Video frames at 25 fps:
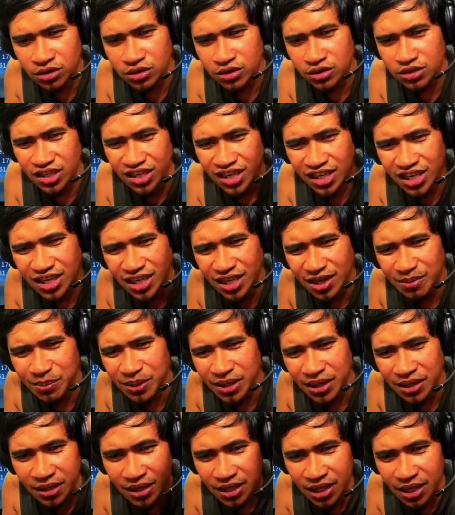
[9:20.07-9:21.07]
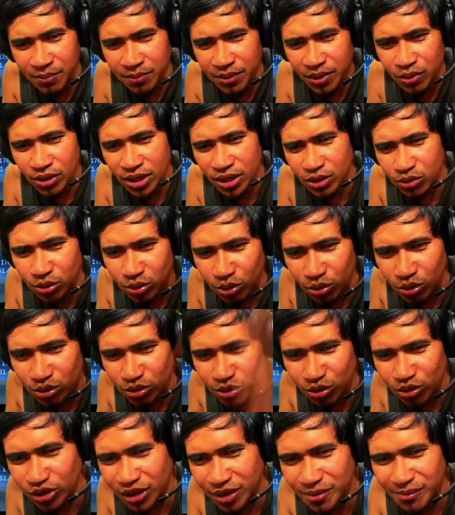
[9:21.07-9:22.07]
Eh, si Ricker, pre, number one,
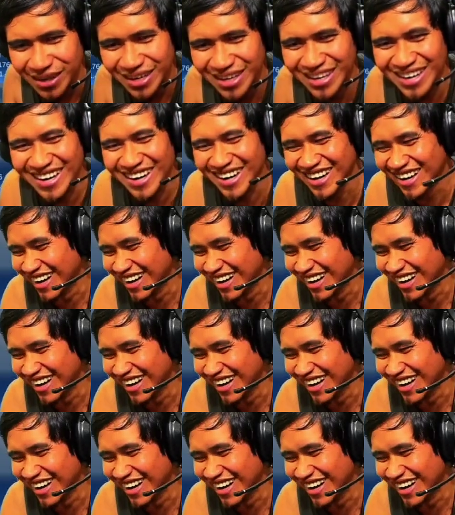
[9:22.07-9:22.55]
auto-auto yan, pre.